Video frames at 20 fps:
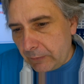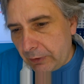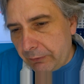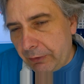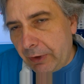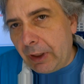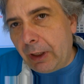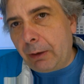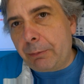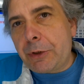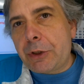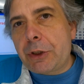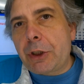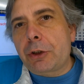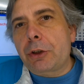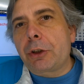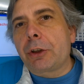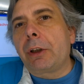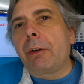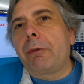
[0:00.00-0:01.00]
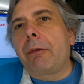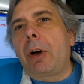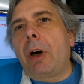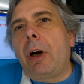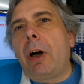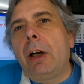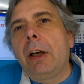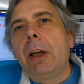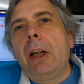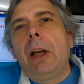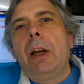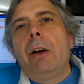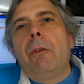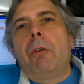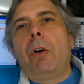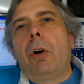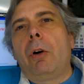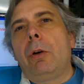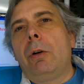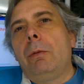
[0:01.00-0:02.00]
Viele haben sich ja schon gefragt,
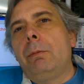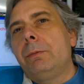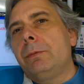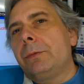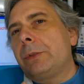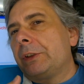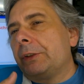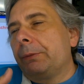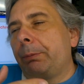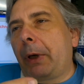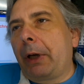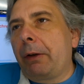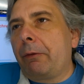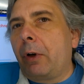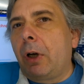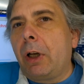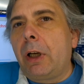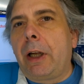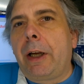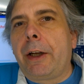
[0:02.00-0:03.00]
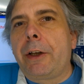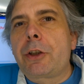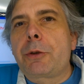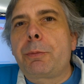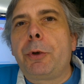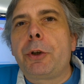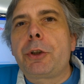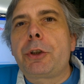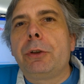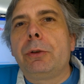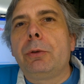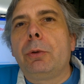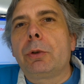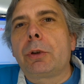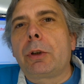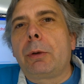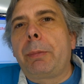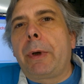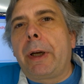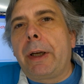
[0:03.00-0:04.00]
warum sie bei Wahleinsprüchen
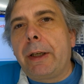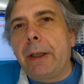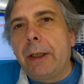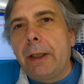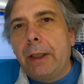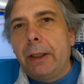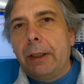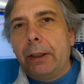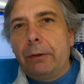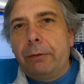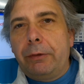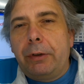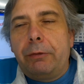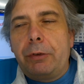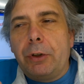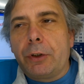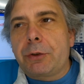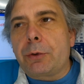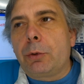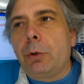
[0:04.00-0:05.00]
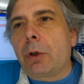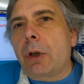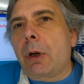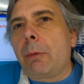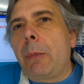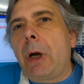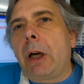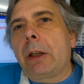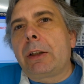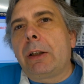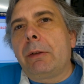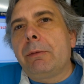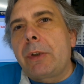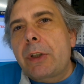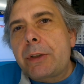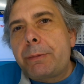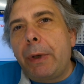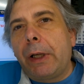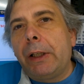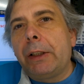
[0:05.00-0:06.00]
oder bei, wie wir es auch gemacht haben,
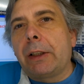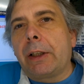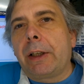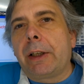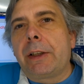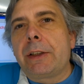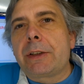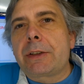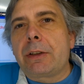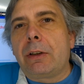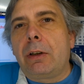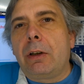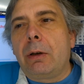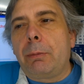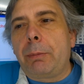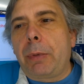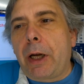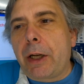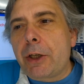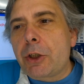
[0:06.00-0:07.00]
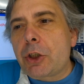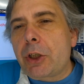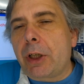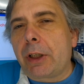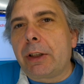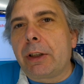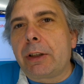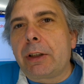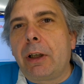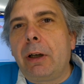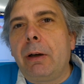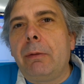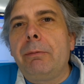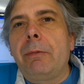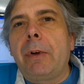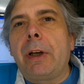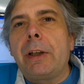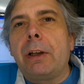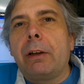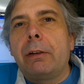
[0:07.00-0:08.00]
das Melderegister beanstandet haben,
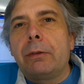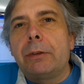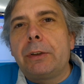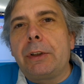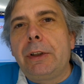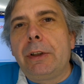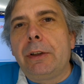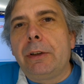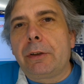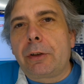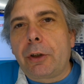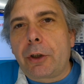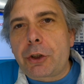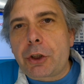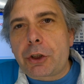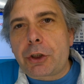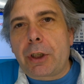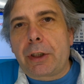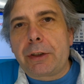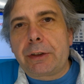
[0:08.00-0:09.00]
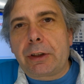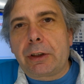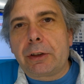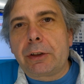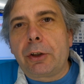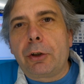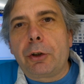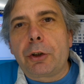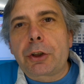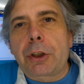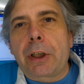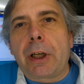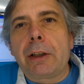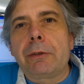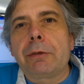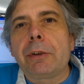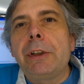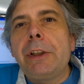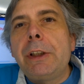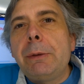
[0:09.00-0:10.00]
weil ja die deutsche Staatsangehörigkeit
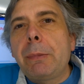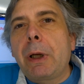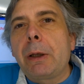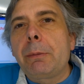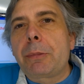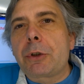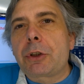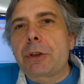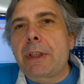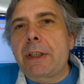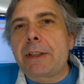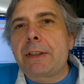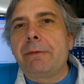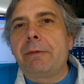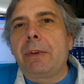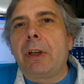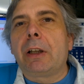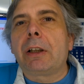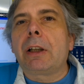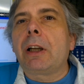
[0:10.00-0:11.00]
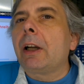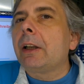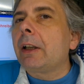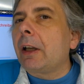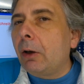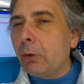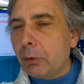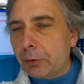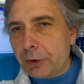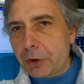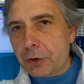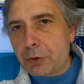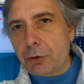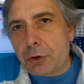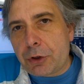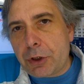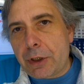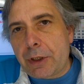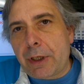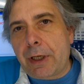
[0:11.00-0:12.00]
von niemand besessen werden kann, auch nicht durch
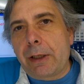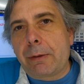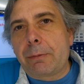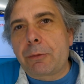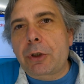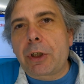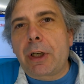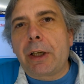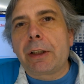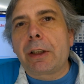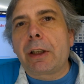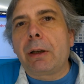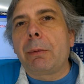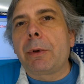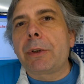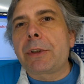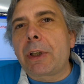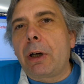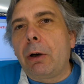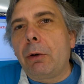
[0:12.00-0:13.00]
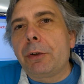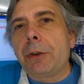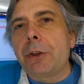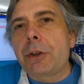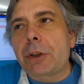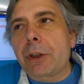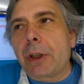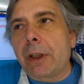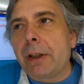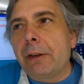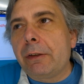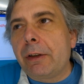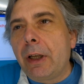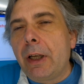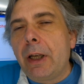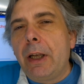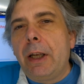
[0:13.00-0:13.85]
den gelben Schein kann man sie auch nicht ent,